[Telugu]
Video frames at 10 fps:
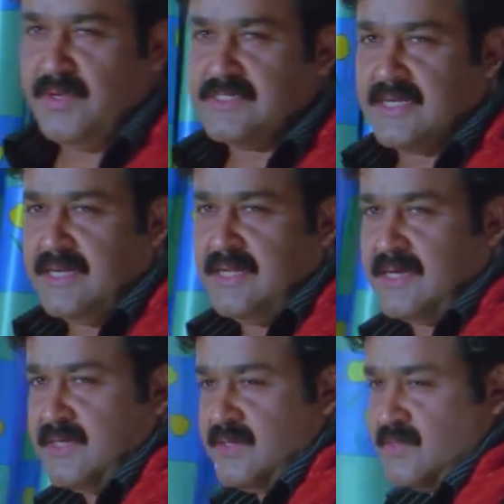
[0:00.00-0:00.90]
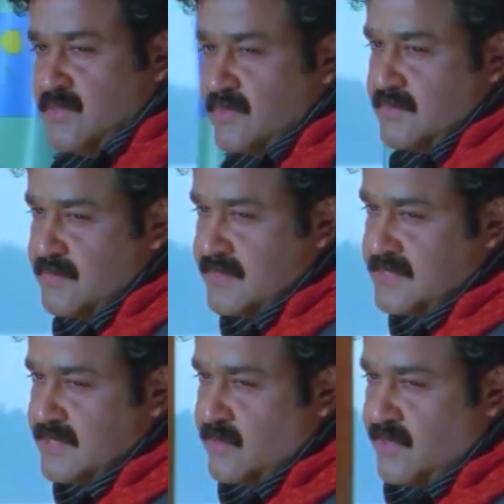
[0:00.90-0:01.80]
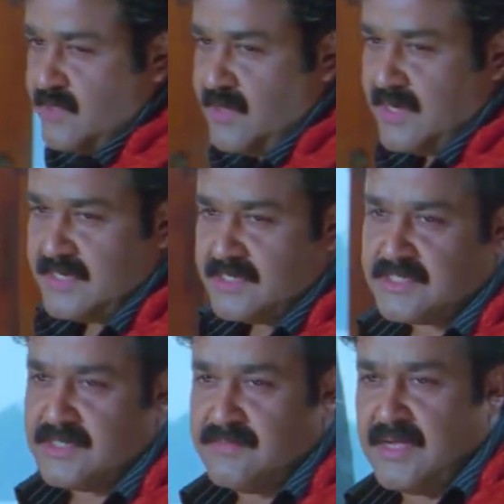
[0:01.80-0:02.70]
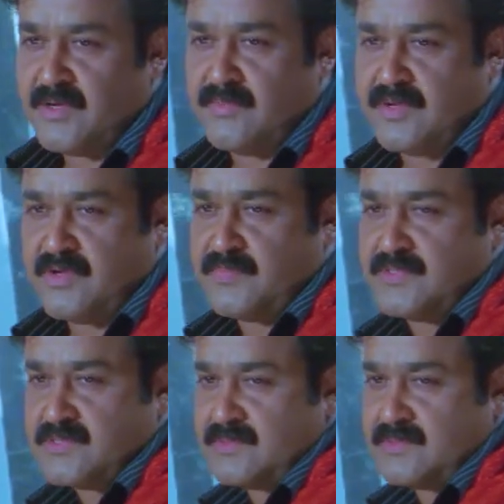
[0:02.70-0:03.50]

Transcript: పోలీసులు కనిపెట్టి తీశారు ఫర్దర్ ఇన్వెస్టిగేషన్ చేయకుండా ఆ కేసుని ఎవరో